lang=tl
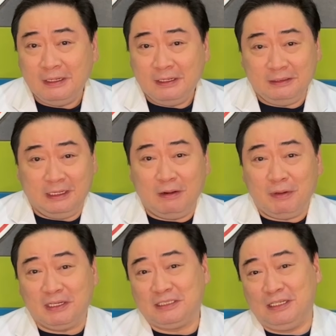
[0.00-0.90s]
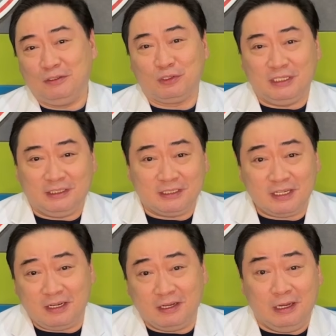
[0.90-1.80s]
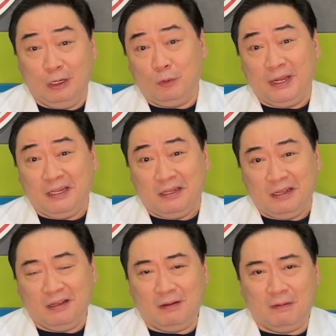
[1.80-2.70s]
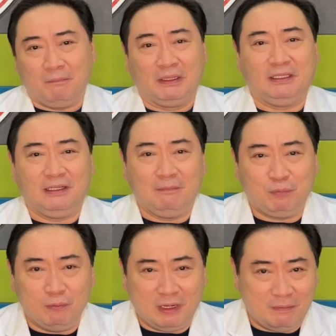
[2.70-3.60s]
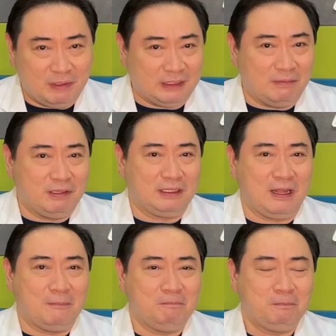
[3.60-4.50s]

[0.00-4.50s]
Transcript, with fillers: Hindi lang mga senior citizen ang hiluhin, pati din po mga bata-bata.